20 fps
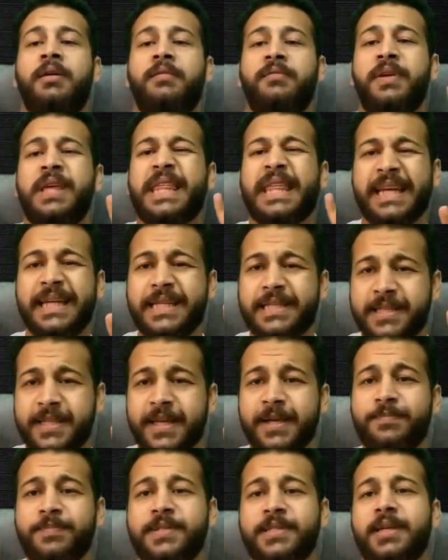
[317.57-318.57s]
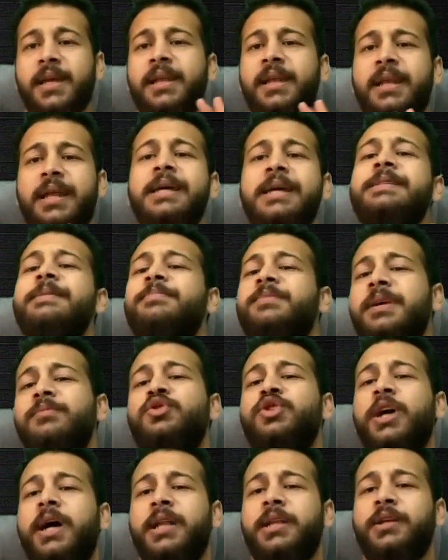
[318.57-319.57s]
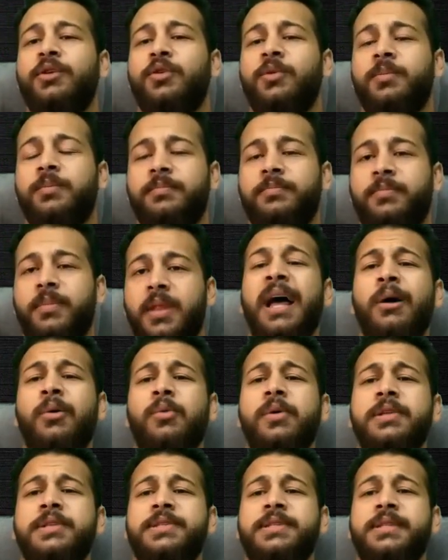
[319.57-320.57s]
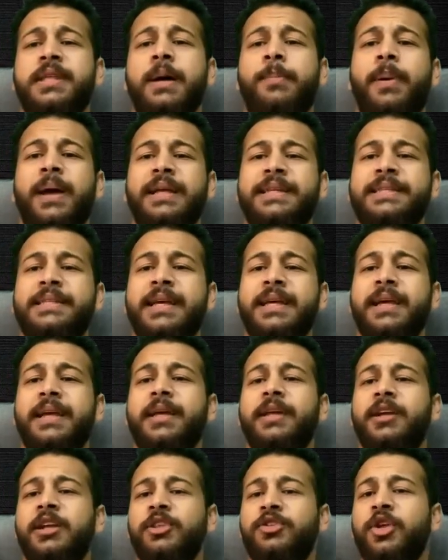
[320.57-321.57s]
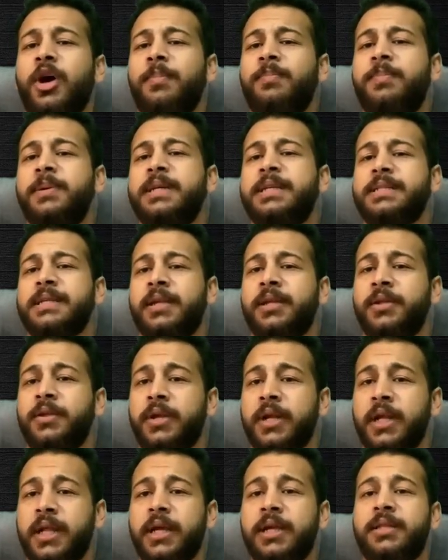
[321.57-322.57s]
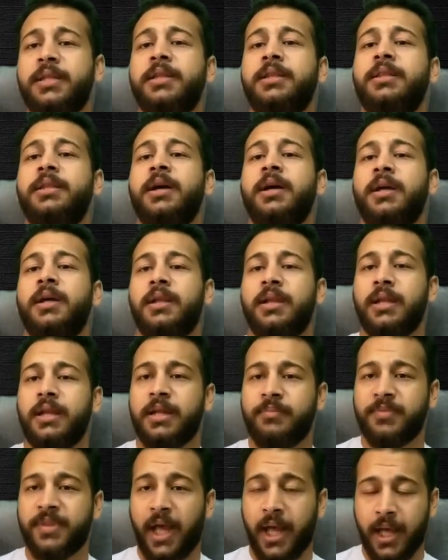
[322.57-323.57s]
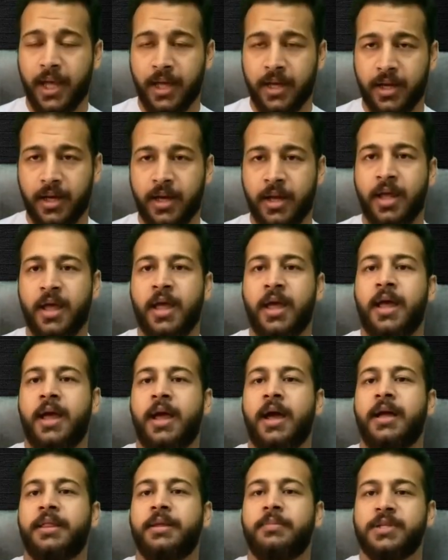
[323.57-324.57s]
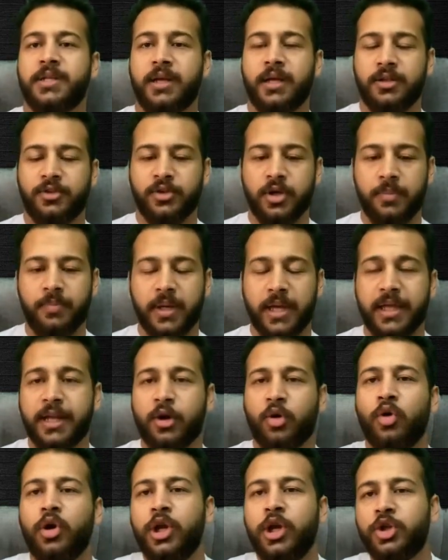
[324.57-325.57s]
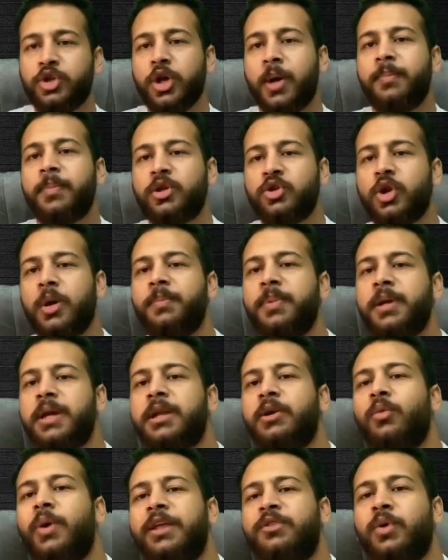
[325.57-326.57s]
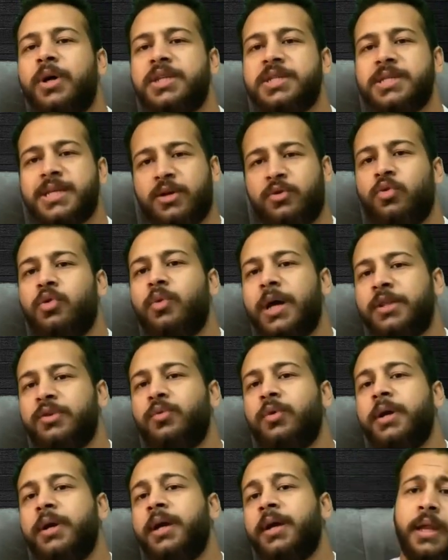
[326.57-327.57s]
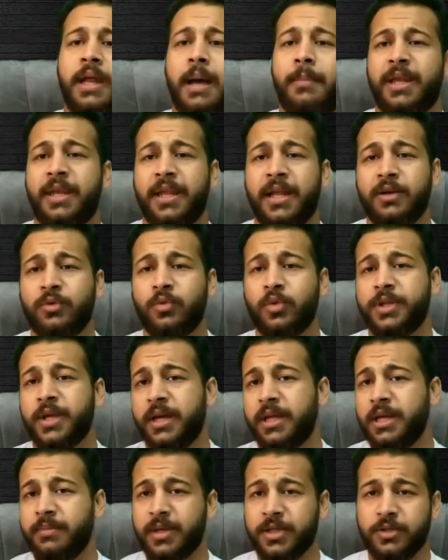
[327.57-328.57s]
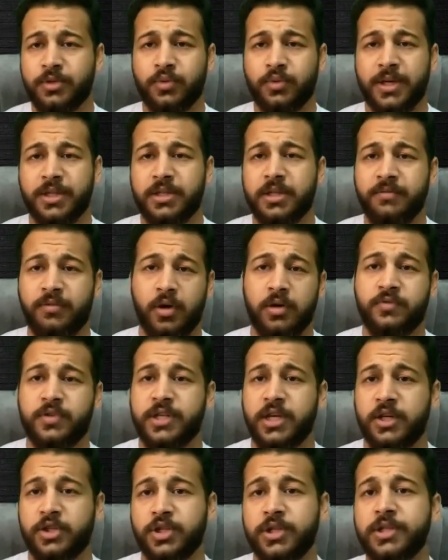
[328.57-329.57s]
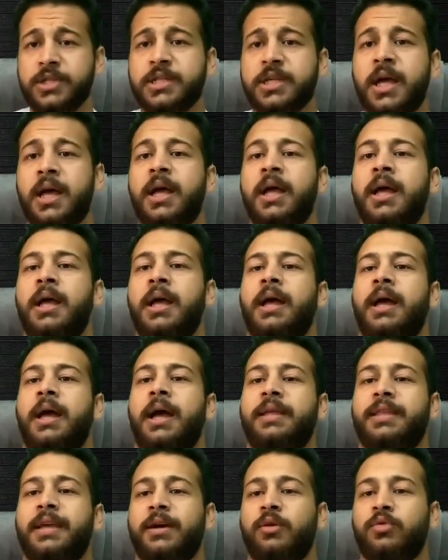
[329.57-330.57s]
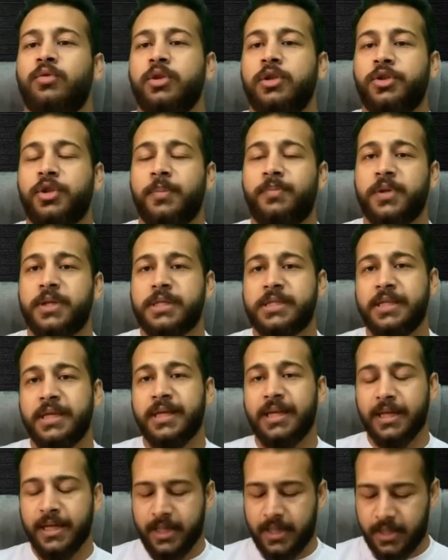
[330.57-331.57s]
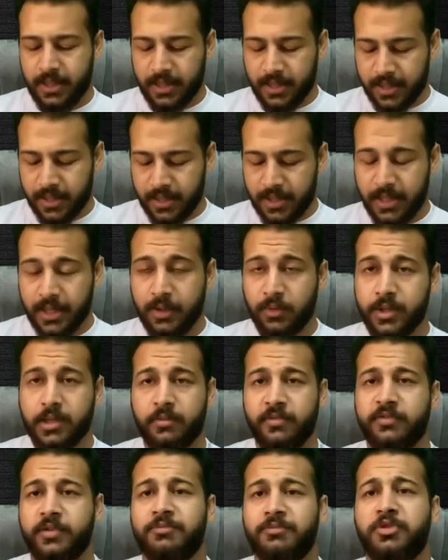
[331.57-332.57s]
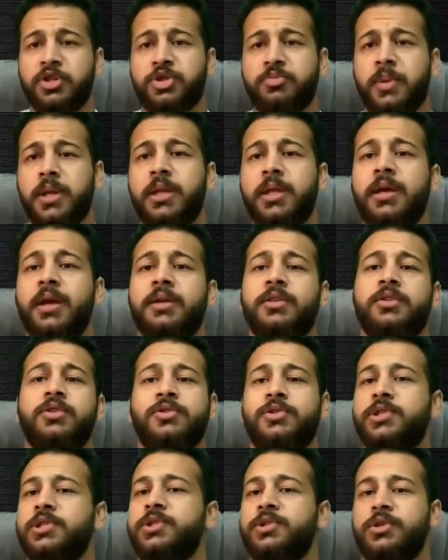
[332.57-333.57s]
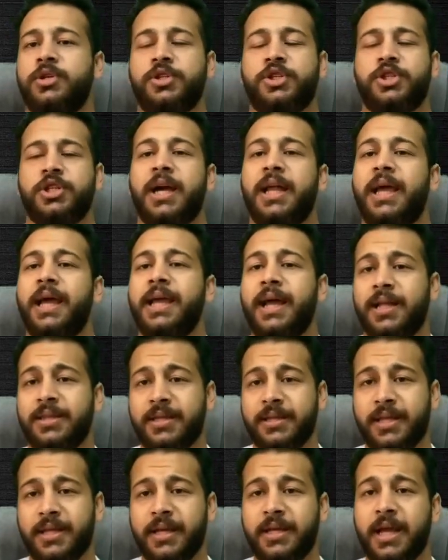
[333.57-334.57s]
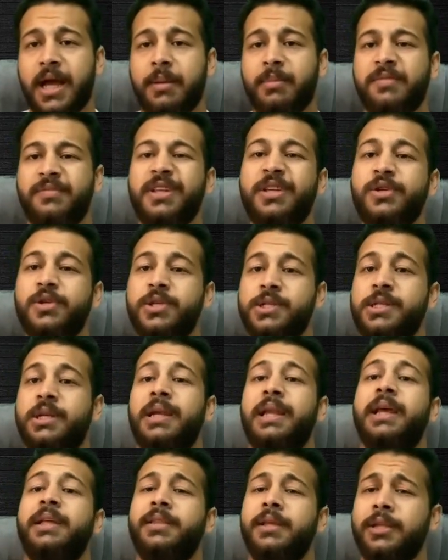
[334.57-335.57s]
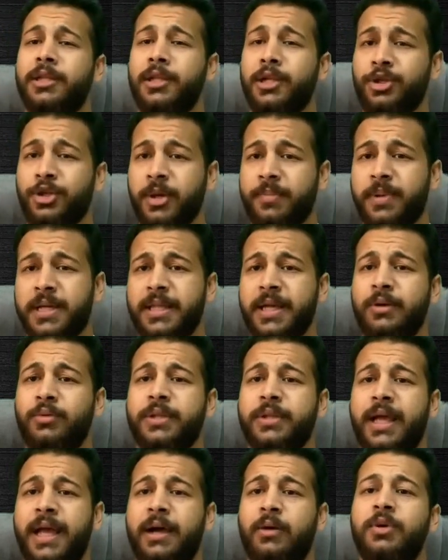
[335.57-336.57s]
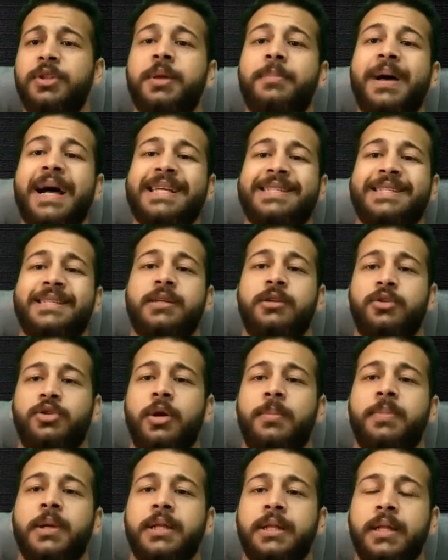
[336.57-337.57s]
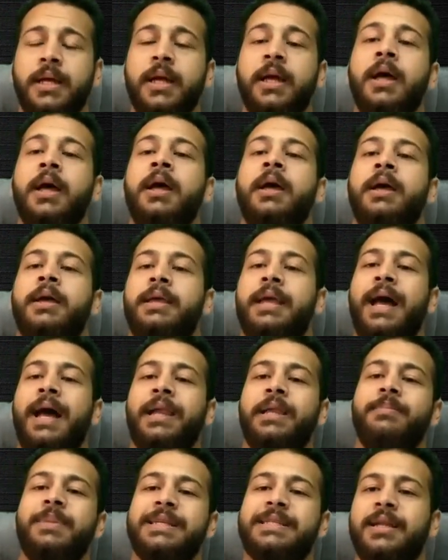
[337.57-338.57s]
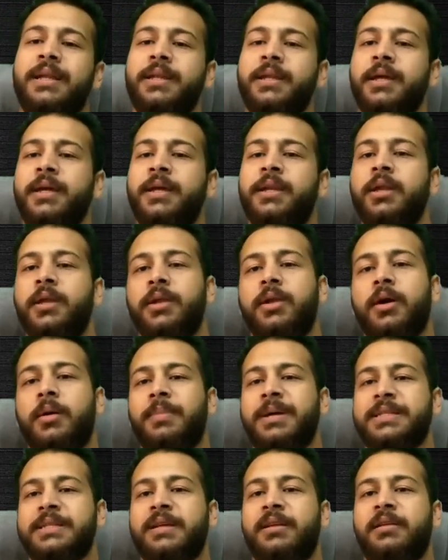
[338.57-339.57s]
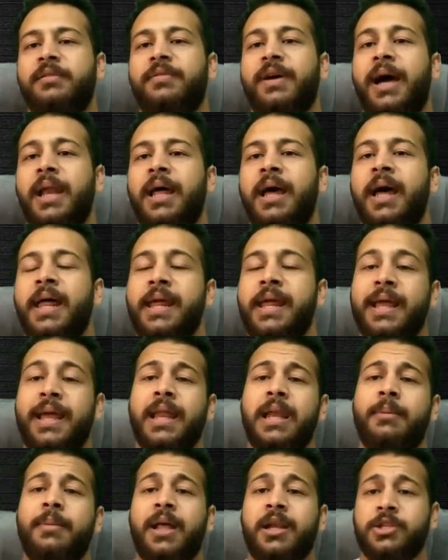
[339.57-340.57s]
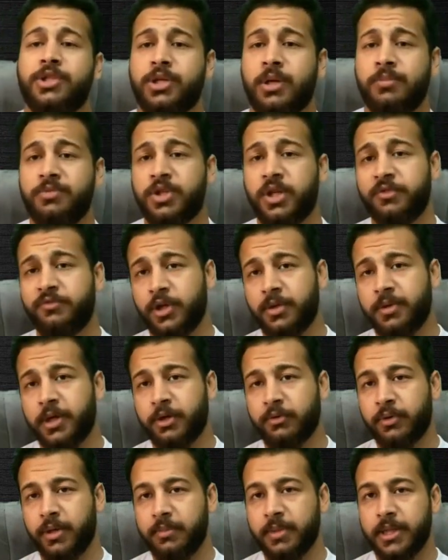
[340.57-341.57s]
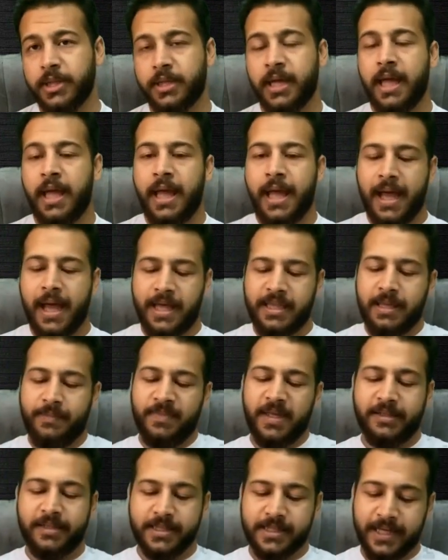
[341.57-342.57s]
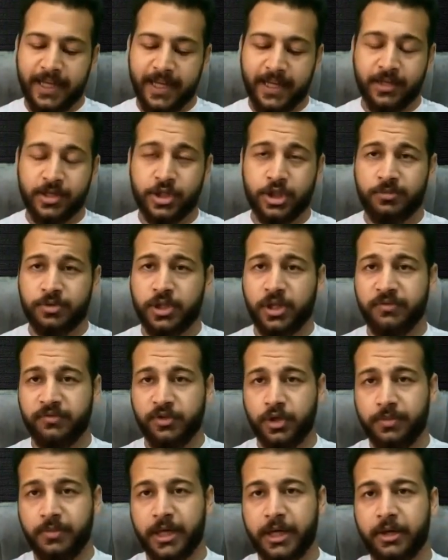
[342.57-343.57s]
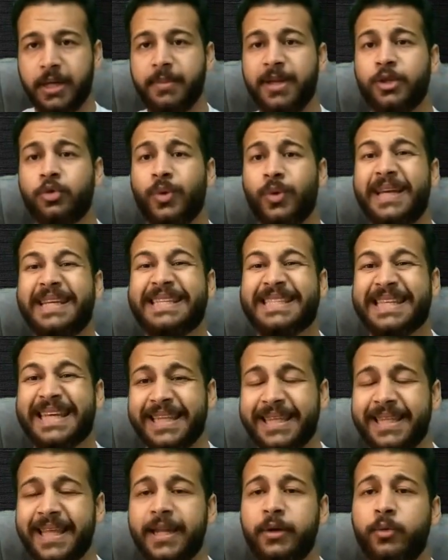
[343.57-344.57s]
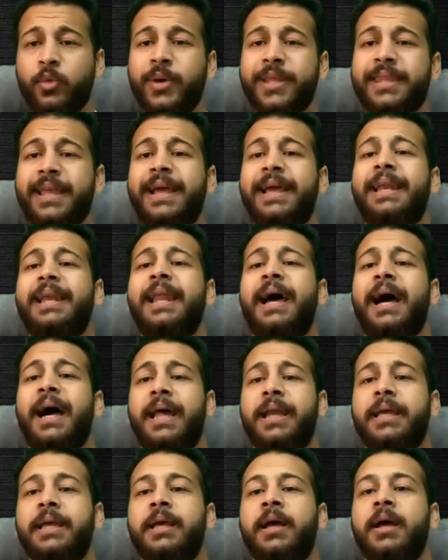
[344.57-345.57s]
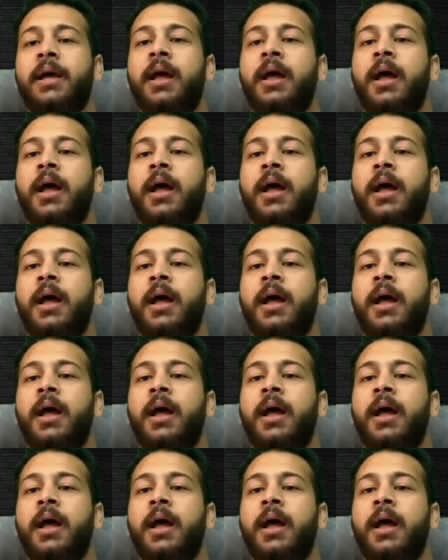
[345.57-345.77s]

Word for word: في 3 ستيبس لازم تمشي عليهم اول ستيب هتذاكر التوبكس اللي ريليتد للامتحان هتمسك التوبيك كده كل توبيك توبيك لوحده هتذاكره لوحده احنا عملنا لكم تقريبا 25 سيشنز هتاخد التوبكس دي الهيدنج كده لو انت ما فهمتش مني هتسيرش على اي حد تاني عامل فيديوز ريليتد للتوبيك ده وتحاول تماستر التوبيك ده يعني مثلا احنا مثلا في حلقه هنتكلم على السبجكت فيرب اجريمنت هتبدا تذاكر السبجكت فيرب اجريمنت كويس جدا وتحل عليه